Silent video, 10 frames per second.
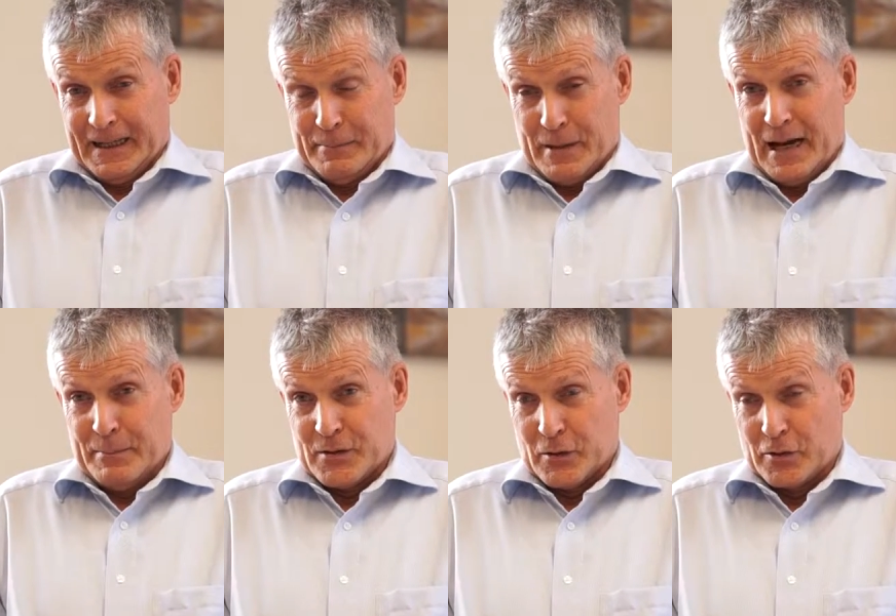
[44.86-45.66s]
im
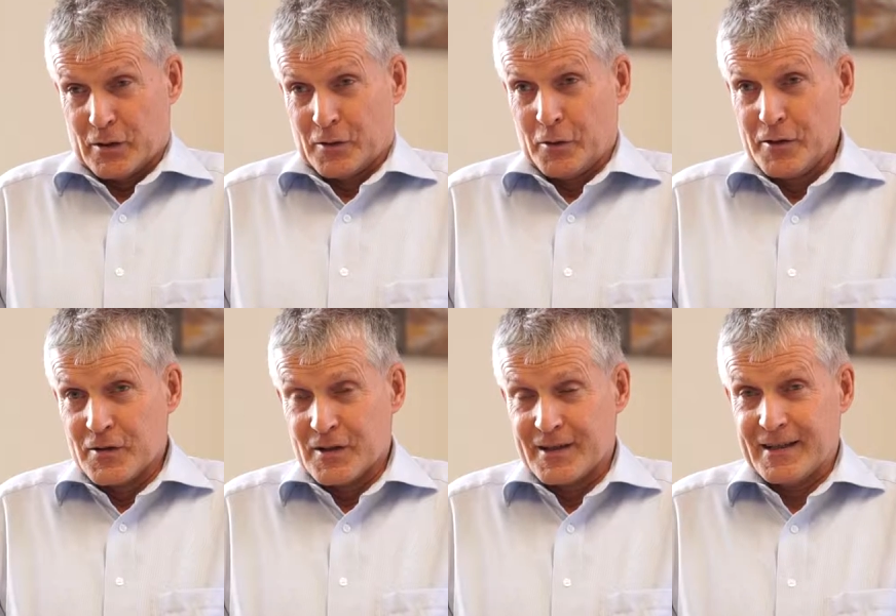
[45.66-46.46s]
Herbst
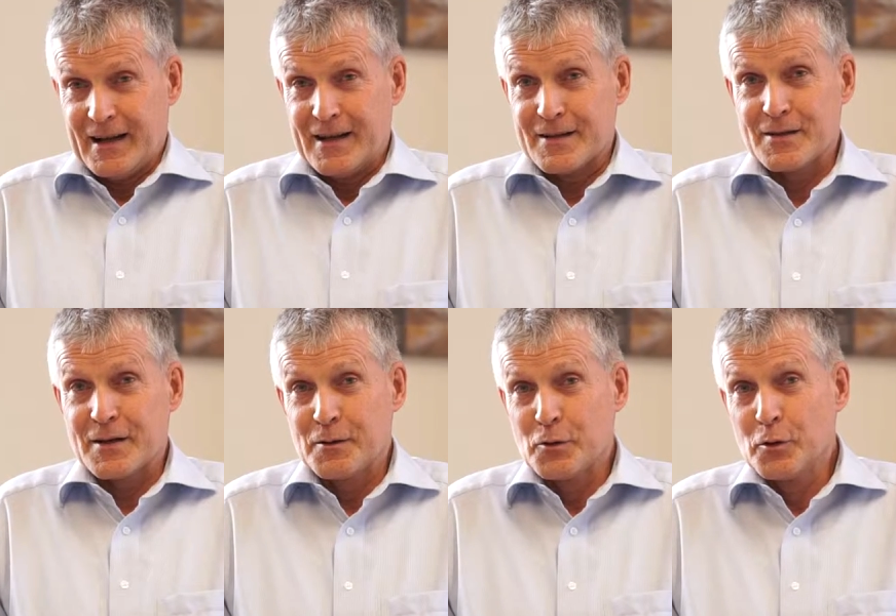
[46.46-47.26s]
1990
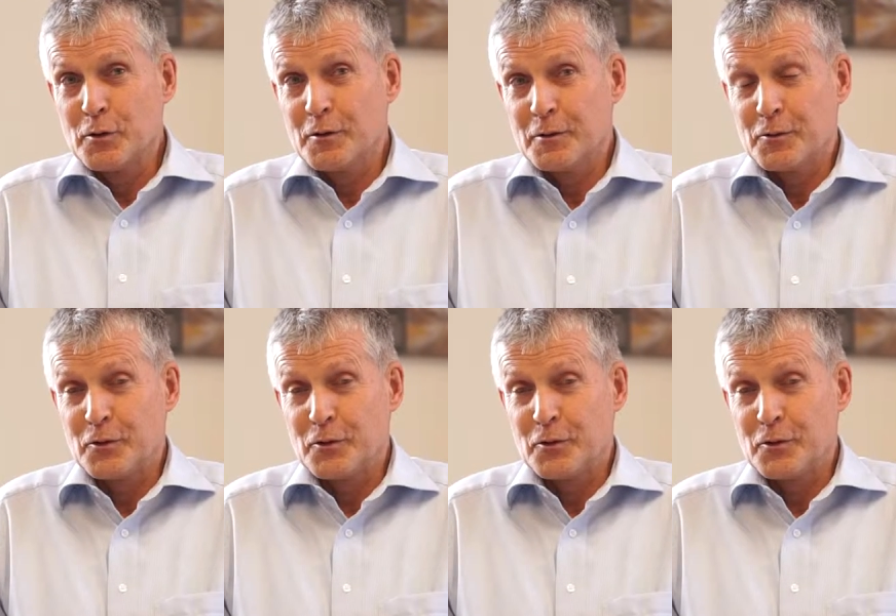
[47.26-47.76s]
als jung,